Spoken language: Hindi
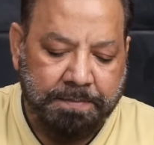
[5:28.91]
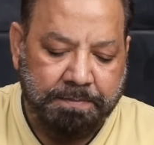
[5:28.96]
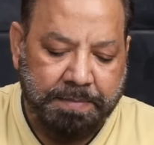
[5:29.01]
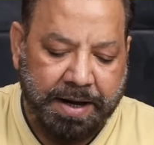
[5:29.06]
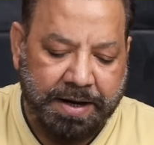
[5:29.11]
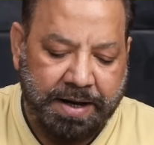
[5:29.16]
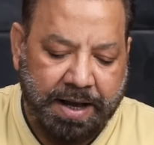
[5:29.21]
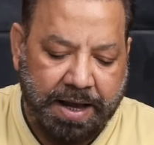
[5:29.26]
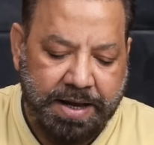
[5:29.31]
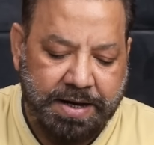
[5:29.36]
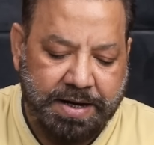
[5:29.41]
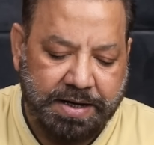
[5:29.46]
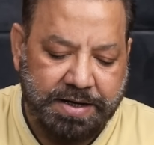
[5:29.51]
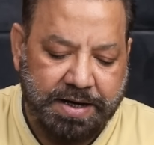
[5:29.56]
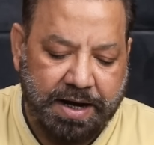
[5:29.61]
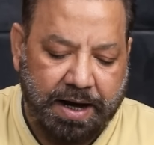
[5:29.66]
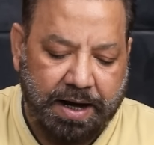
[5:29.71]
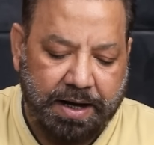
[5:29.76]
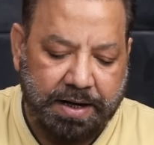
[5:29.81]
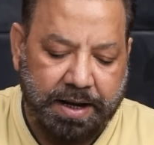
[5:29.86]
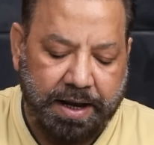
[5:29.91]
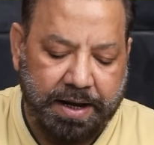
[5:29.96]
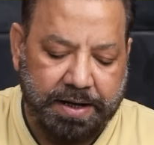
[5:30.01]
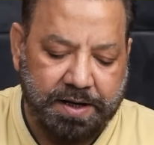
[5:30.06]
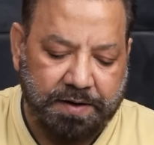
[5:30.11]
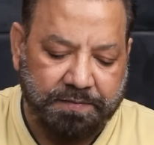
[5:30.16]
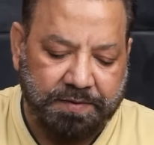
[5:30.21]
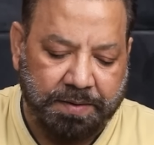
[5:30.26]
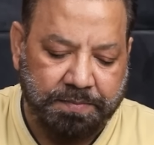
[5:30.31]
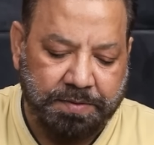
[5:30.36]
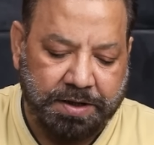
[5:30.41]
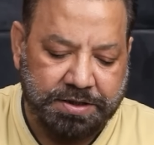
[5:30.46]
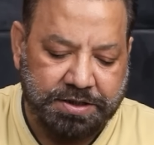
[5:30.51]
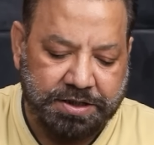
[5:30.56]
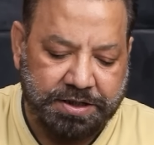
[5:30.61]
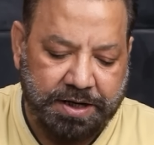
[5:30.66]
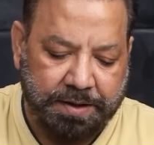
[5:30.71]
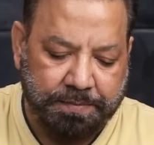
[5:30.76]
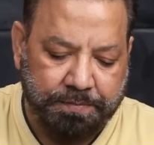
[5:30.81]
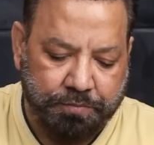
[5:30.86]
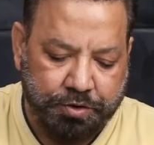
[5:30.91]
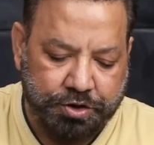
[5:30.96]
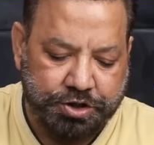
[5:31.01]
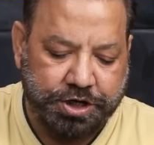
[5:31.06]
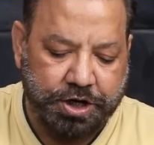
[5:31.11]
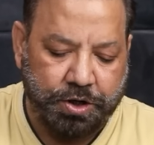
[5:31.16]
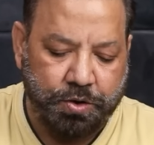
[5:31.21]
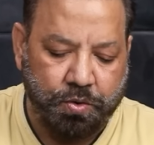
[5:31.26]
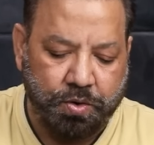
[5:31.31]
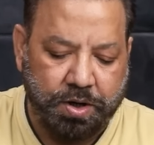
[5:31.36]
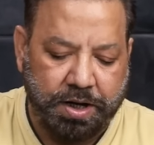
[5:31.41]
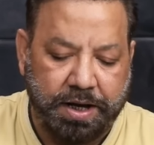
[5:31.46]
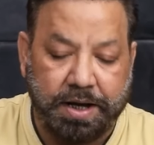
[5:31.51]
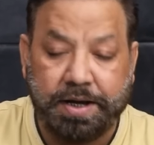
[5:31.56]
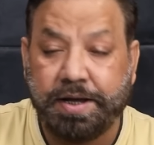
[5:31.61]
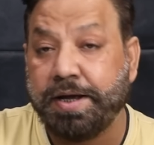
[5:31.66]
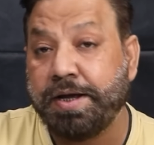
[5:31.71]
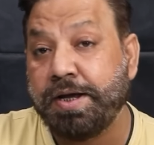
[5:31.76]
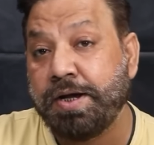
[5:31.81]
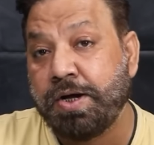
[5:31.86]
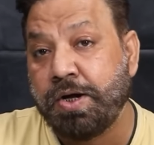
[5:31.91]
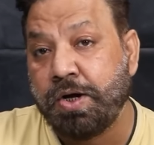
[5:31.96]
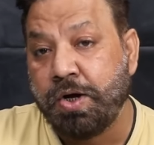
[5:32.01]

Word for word: महंगाई का यह हाल है कि अवाम का जीना मुश्किल हो गया है